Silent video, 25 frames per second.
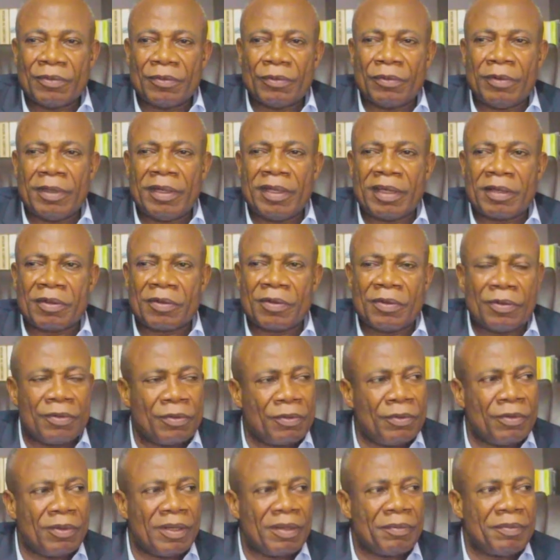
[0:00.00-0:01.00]
ou les
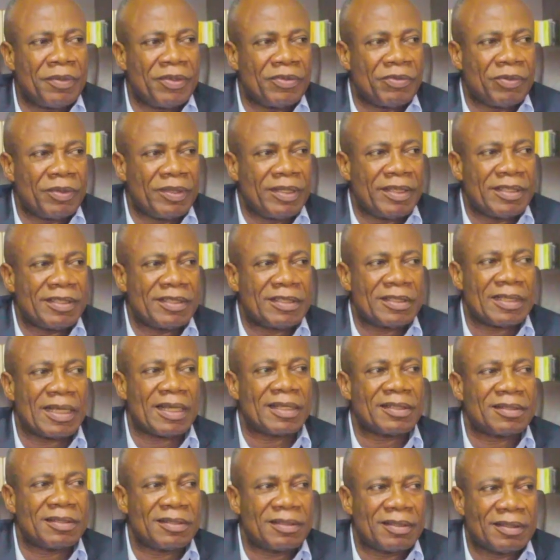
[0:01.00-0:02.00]
Congo a besoin des
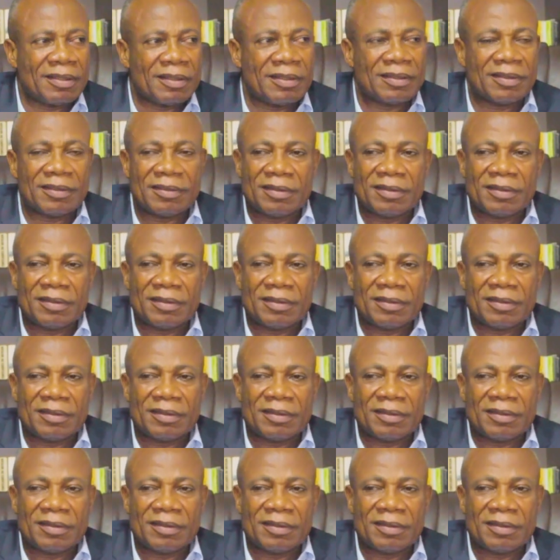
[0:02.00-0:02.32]
actes